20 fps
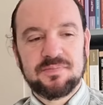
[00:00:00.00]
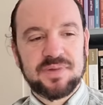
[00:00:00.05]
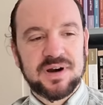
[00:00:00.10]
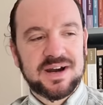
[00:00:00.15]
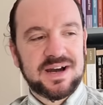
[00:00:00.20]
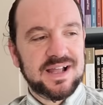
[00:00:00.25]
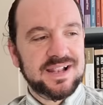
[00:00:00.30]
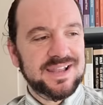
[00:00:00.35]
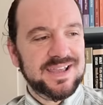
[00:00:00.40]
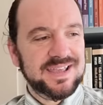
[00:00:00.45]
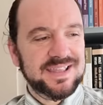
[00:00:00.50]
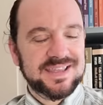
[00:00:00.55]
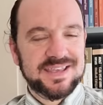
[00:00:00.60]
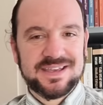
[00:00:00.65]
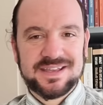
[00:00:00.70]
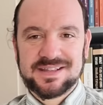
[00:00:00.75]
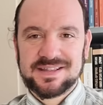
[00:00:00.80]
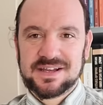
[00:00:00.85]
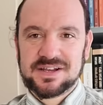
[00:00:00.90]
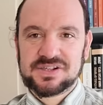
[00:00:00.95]

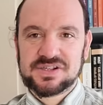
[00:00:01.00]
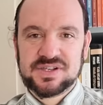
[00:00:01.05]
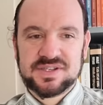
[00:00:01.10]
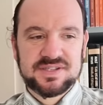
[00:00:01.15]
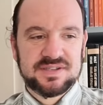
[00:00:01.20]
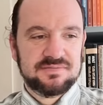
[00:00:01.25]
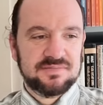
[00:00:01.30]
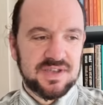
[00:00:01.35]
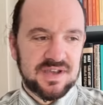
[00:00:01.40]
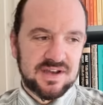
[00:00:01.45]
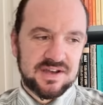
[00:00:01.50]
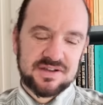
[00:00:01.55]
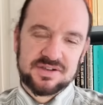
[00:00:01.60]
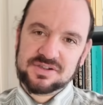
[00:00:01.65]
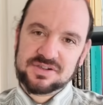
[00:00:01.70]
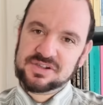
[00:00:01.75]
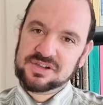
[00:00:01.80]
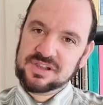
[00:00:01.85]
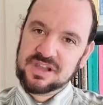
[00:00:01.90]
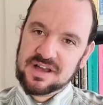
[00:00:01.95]
поколений наша семья
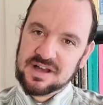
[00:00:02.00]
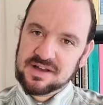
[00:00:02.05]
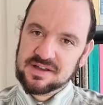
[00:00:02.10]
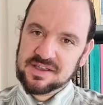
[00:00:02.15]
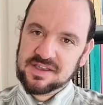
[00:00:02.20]
жила